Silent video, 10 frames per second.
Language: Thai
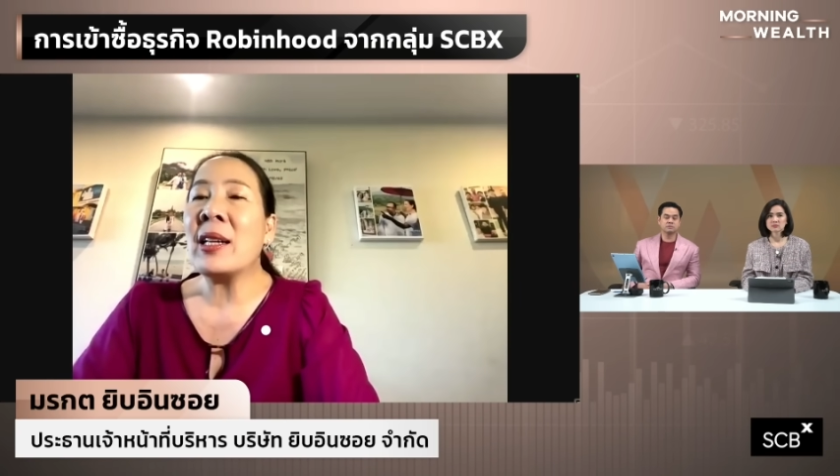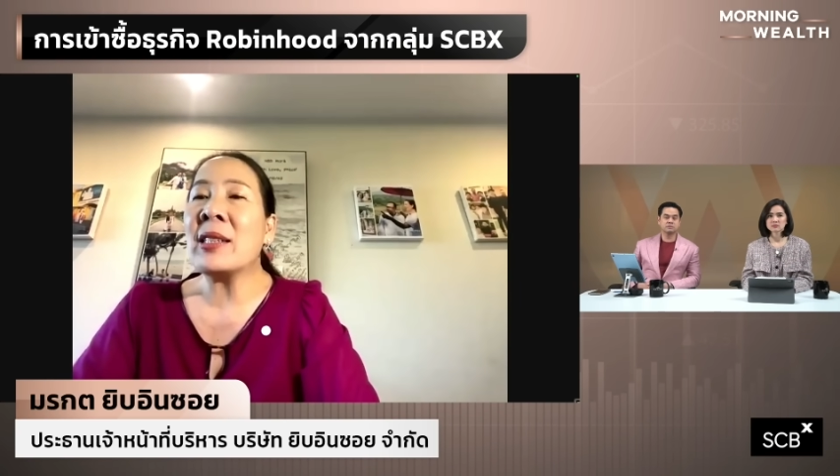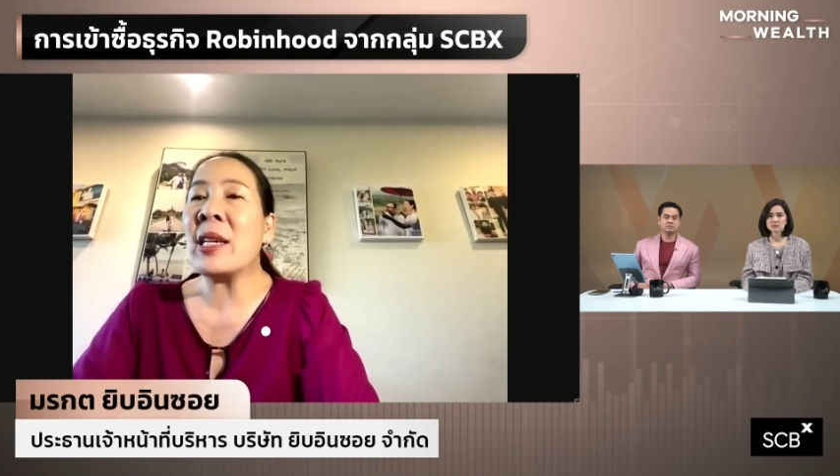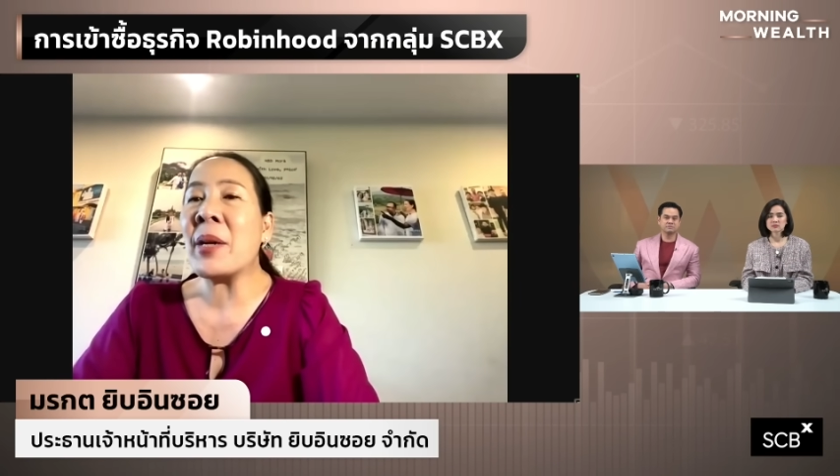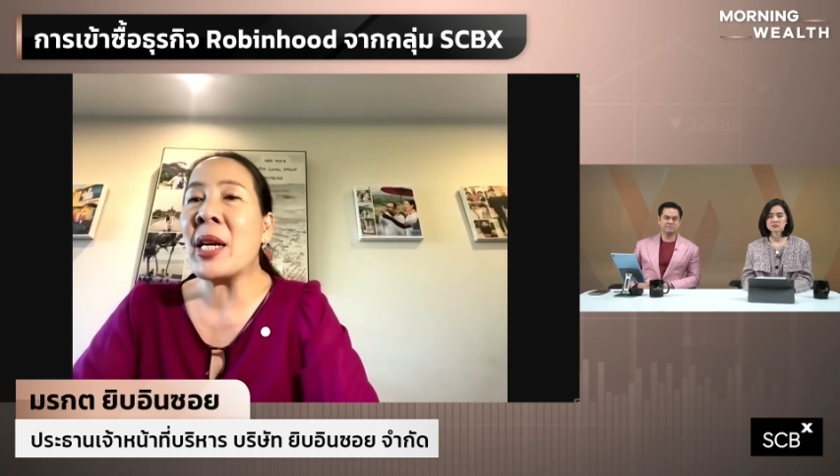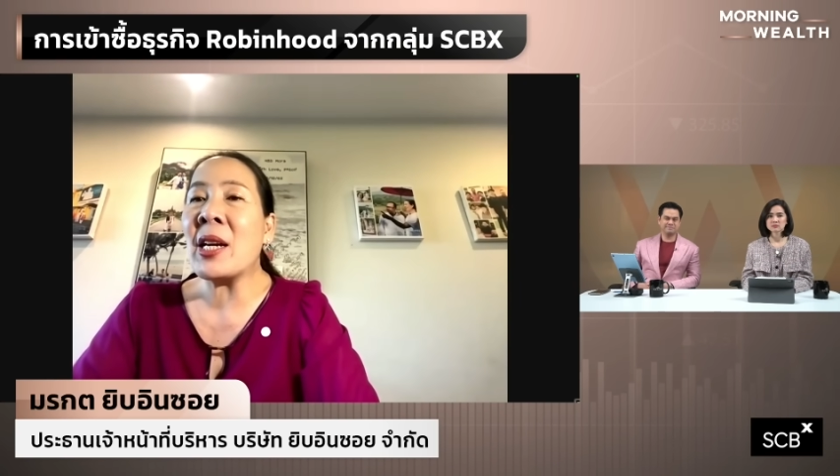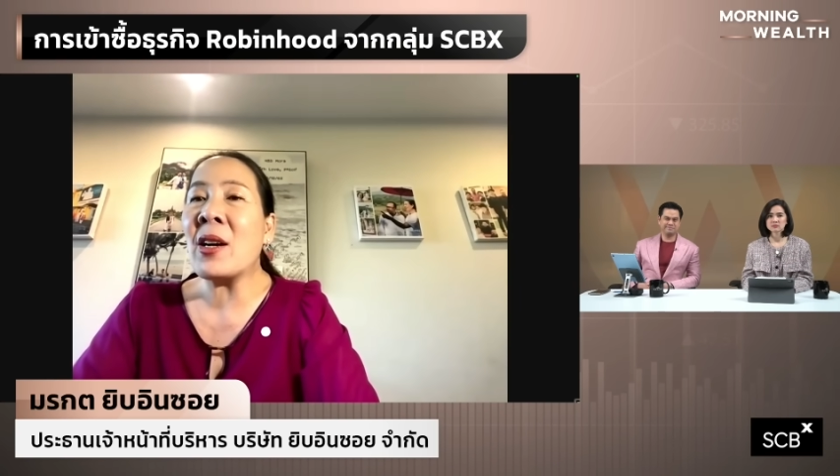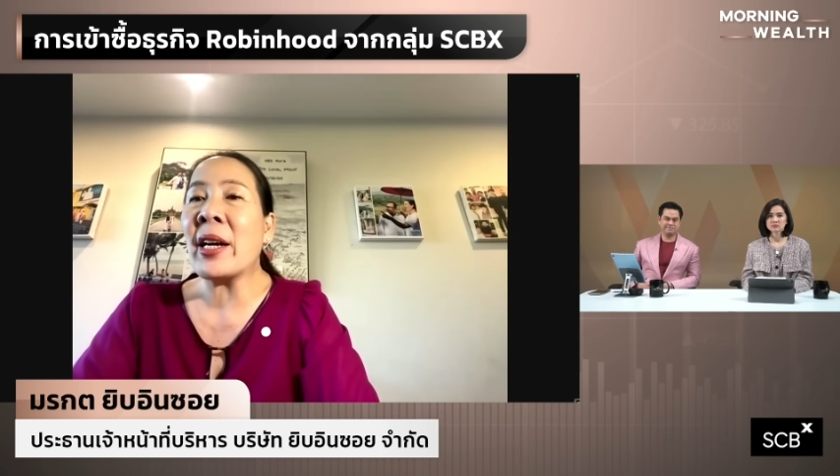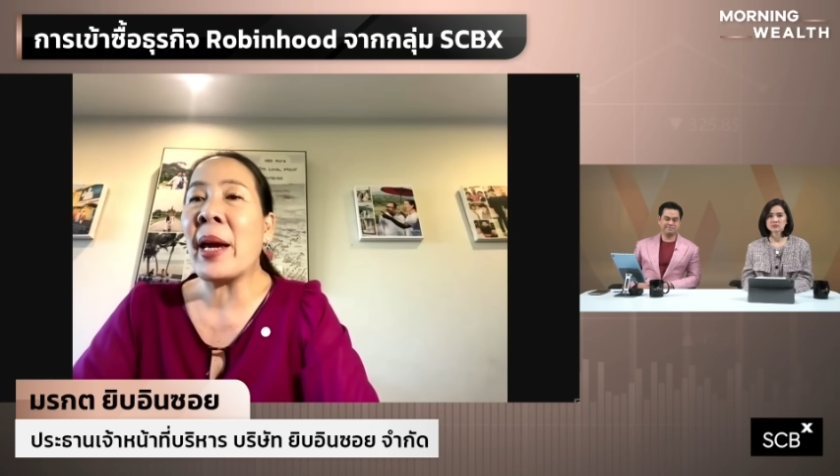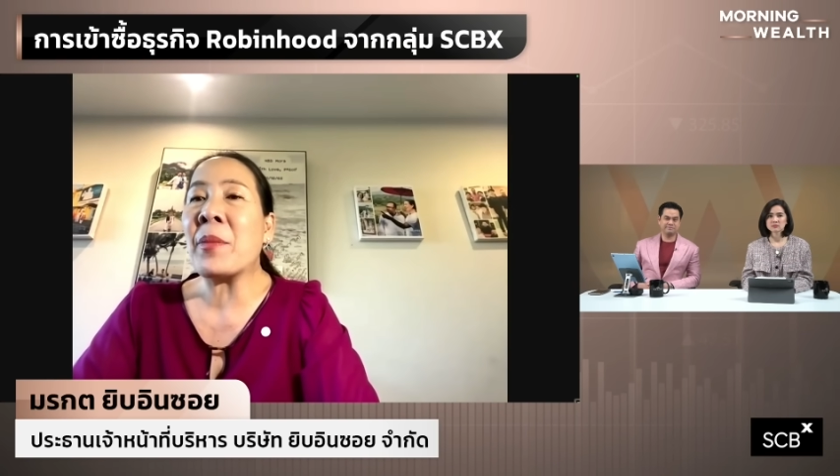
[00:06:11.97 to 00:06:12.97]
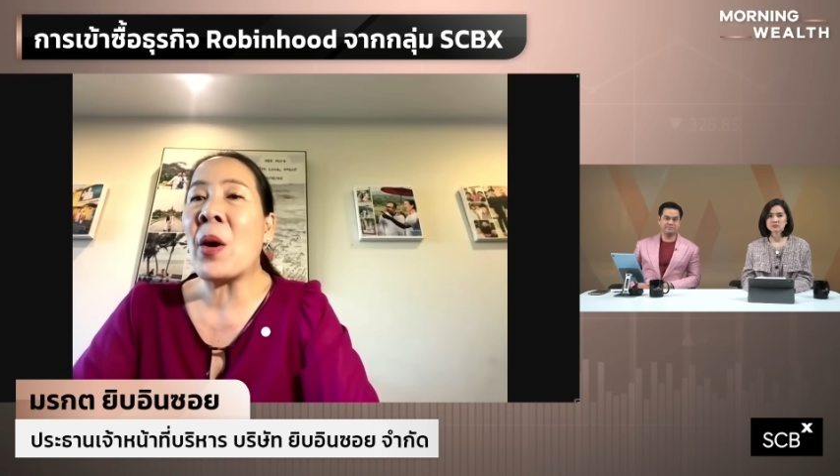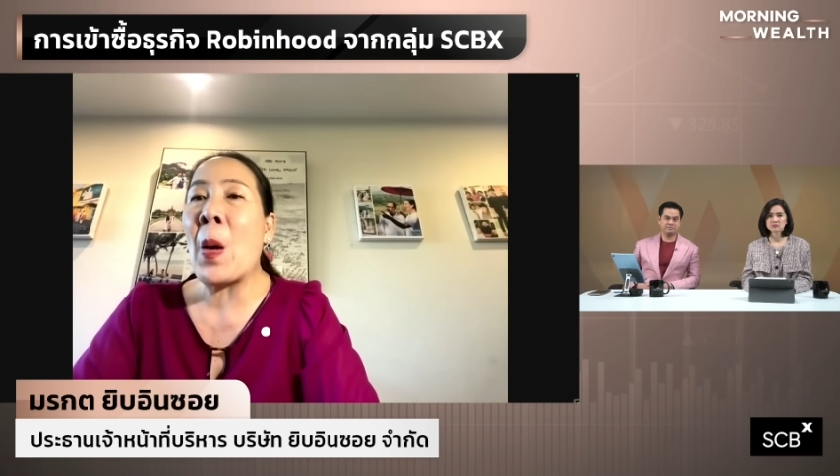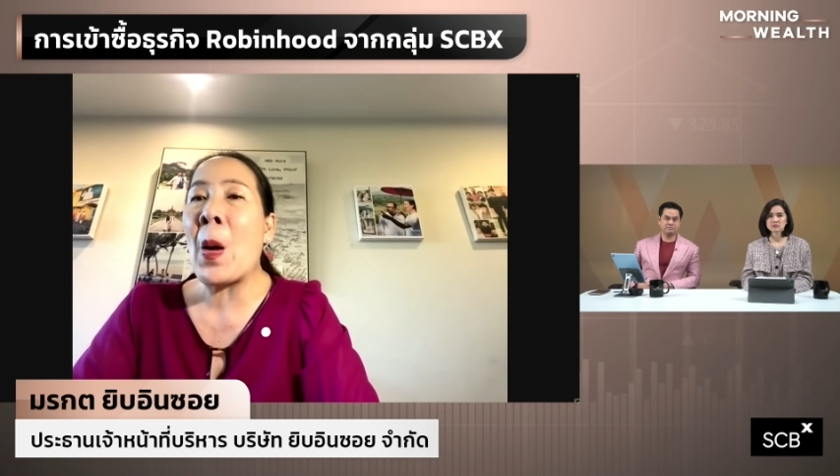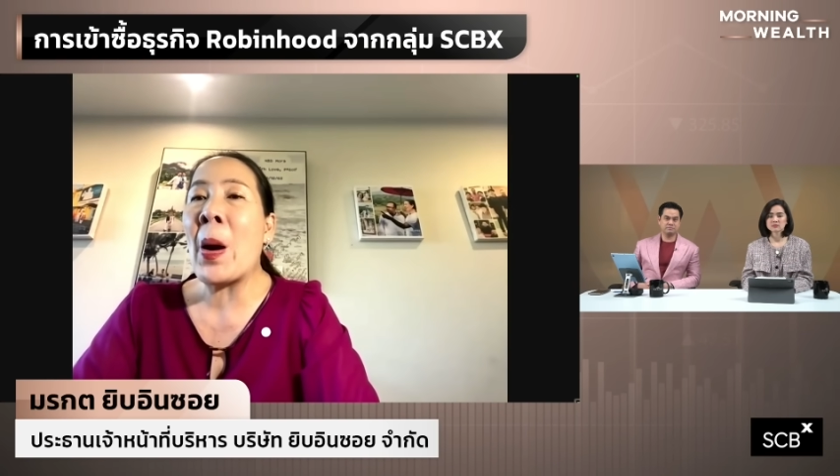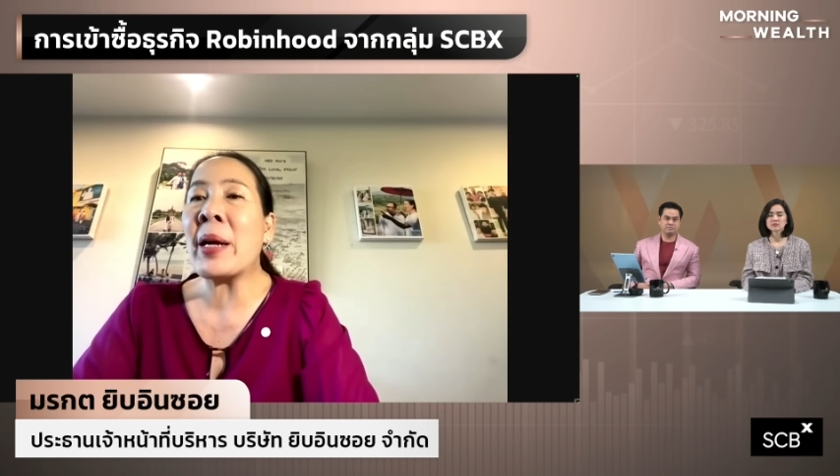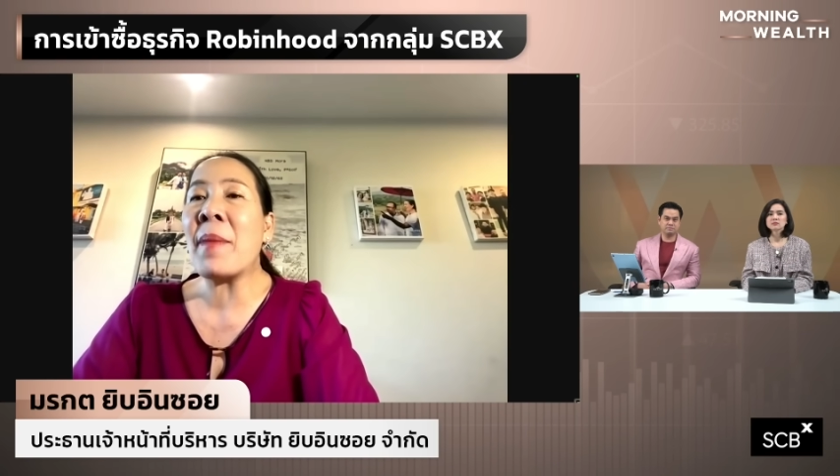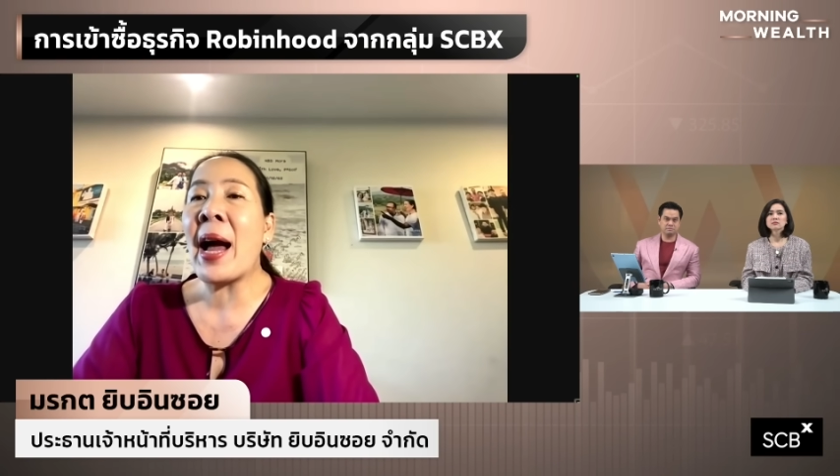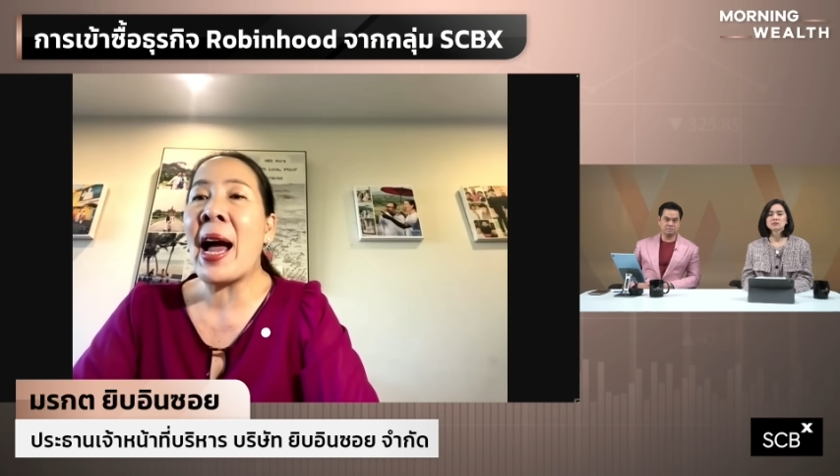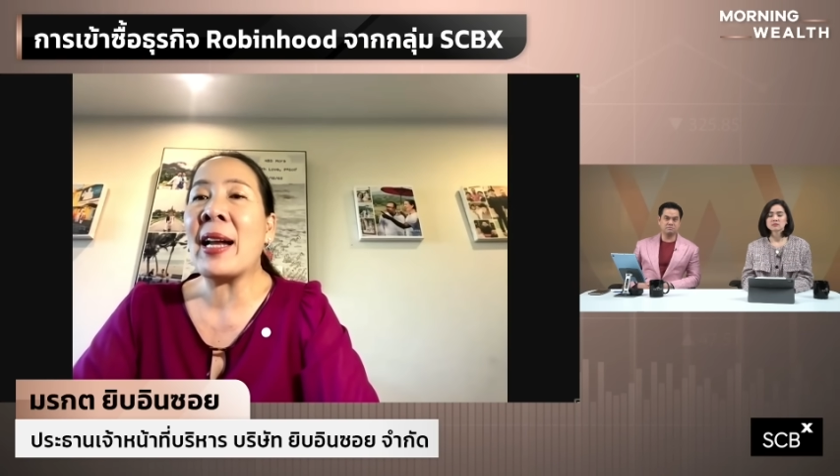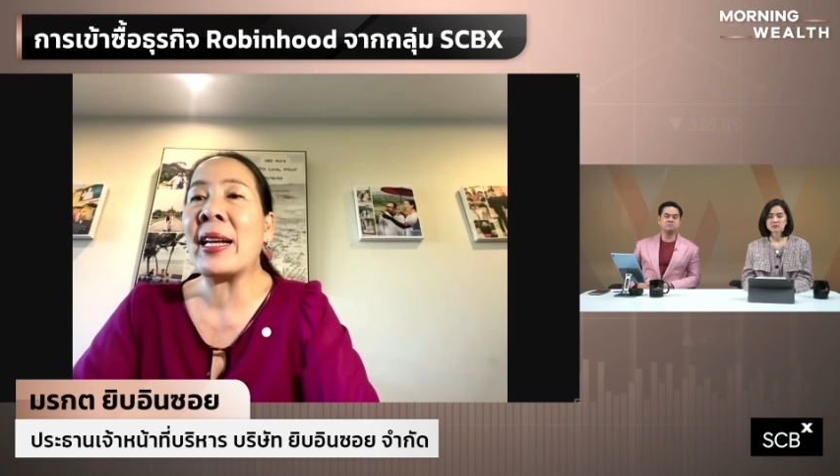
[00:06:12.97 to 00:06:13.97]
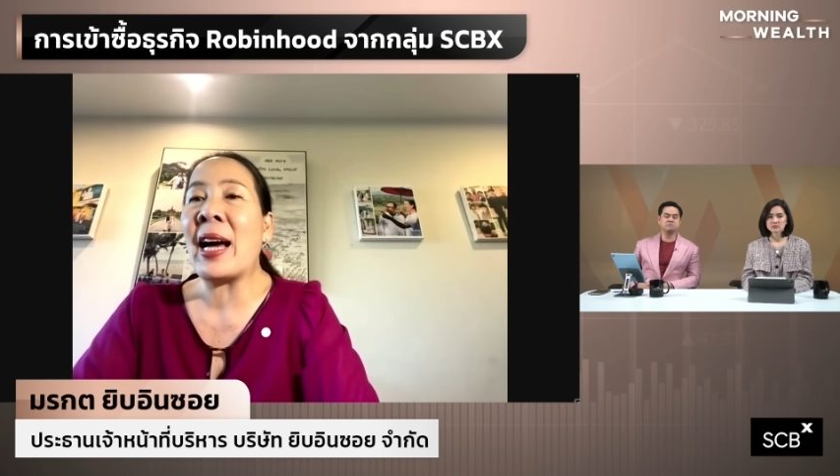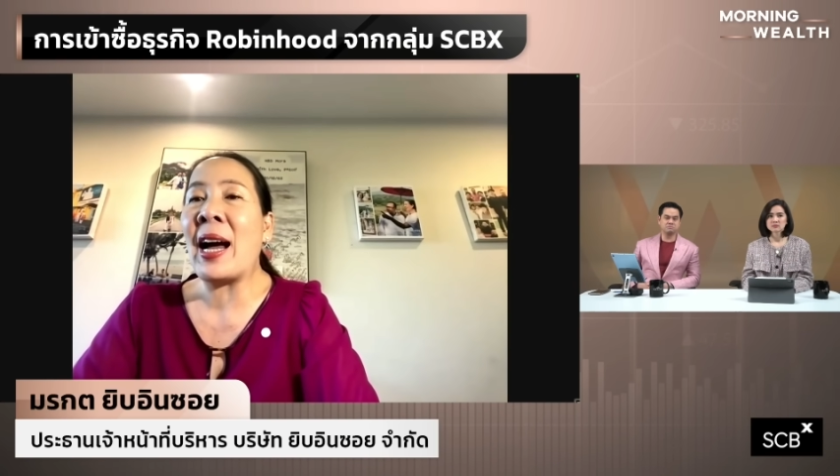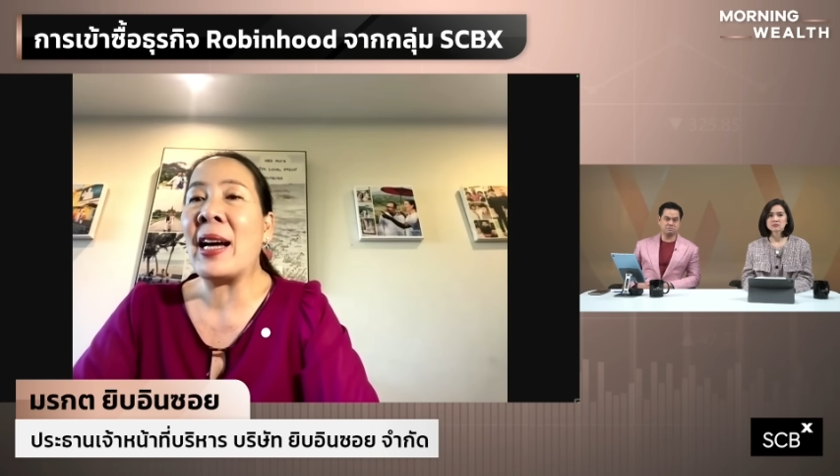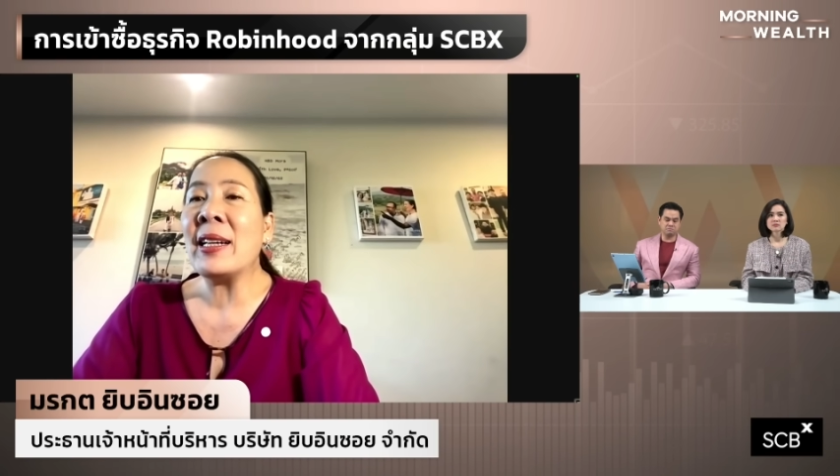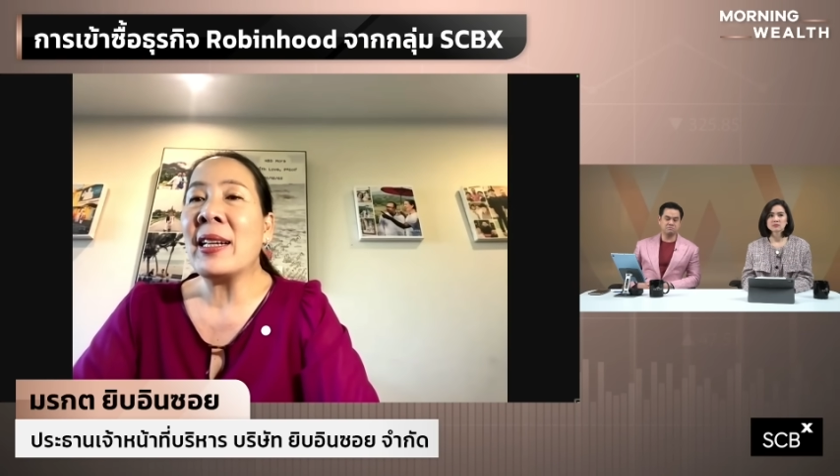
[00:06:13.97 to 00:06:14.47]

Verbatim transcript: GP ก็เก็บน้อยมากเลยนะคะ